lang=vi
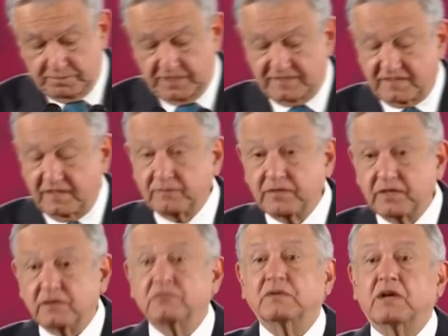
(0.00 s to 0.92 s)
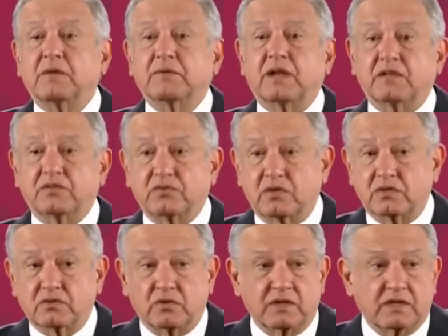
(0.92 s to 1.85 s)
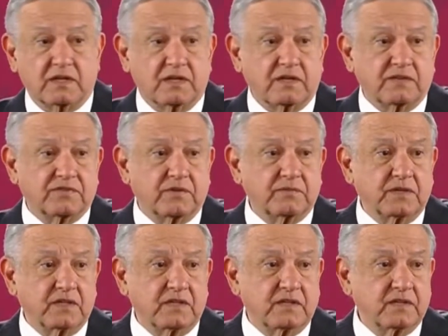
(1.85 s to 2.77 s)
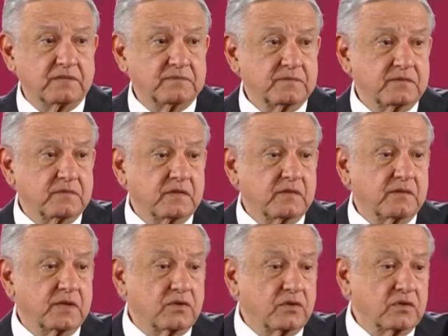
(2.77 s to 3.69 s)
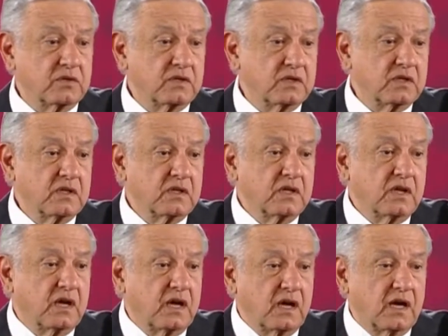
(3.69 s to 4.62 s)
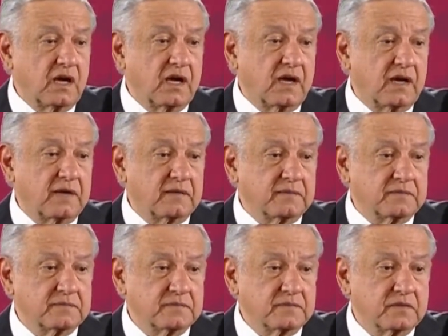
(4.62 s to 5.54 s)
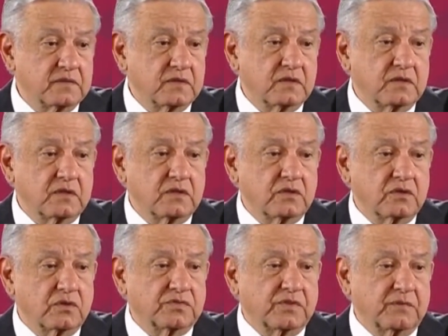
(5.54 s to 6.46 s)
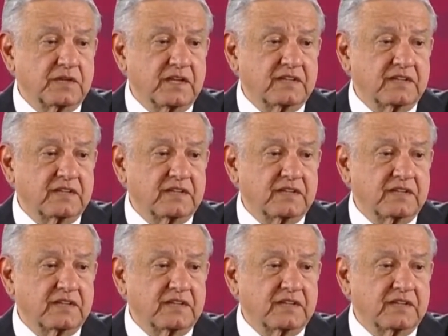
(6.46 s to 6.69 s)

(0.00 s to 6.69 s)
9 người bị thiệt mạng trong vụ tấn công này có thể do bị nhận dạng nhầm và do các băng đảng ma túy trong vùng thực hiện.